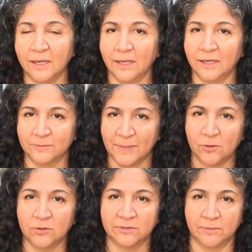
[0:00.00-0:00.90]
es
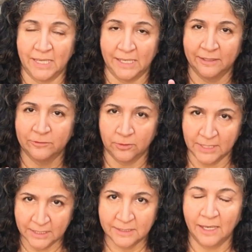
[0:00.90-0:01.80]
mejor sembrarlas
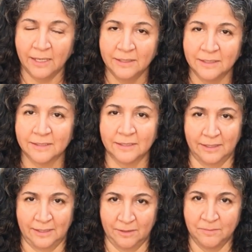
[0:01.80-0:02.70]
ahorita, que
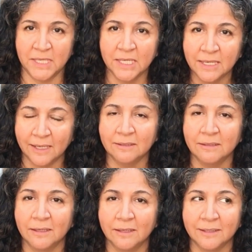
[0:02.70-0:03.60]
germinen
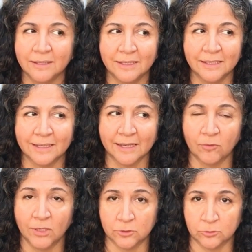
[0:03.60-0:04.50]
y que
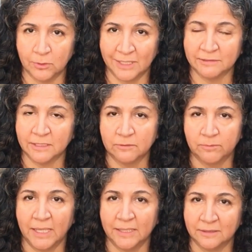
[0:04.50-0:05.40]
cuando tú las
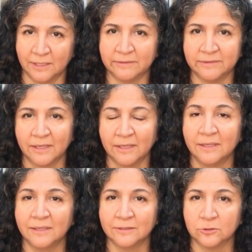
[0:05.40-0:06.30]
trasplantes
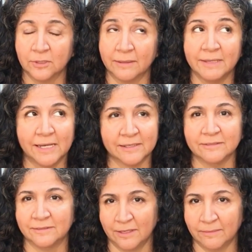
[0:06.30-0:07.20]
todavía
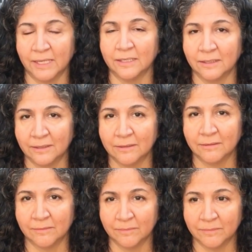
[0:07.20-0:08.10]
reciban
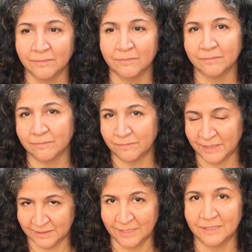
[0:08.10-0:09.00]

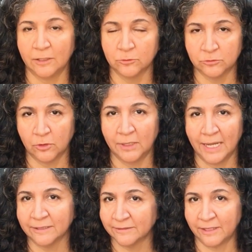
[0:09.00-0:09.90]
bastante luz
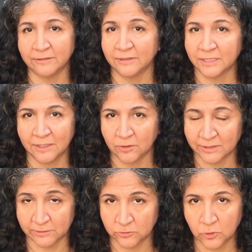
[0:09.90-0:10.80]
solar, 6-7
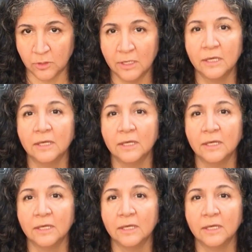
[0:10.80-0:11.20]
horas de sol,